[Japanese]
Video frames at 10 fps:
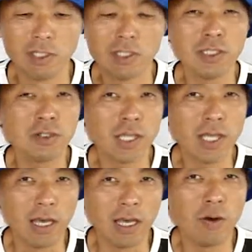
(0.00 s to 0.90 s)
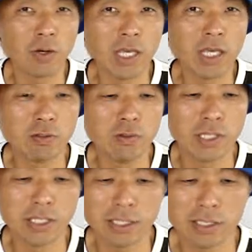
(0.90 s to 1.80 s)
水色系青系の風
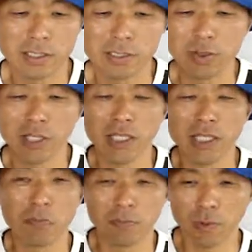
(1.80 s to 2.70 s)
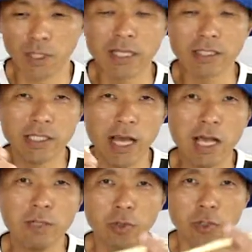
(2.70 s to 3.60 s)
船ですそれに僕大好き
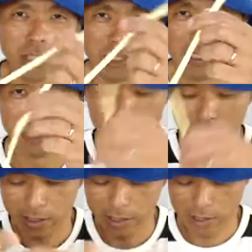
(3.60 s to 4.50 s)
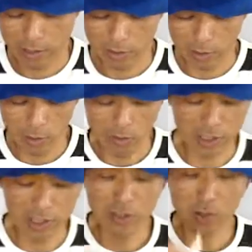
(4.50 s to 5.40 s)
なアイボリーと
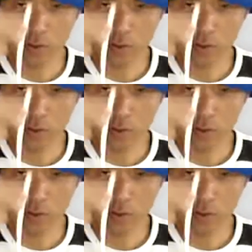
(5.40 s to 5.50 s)
白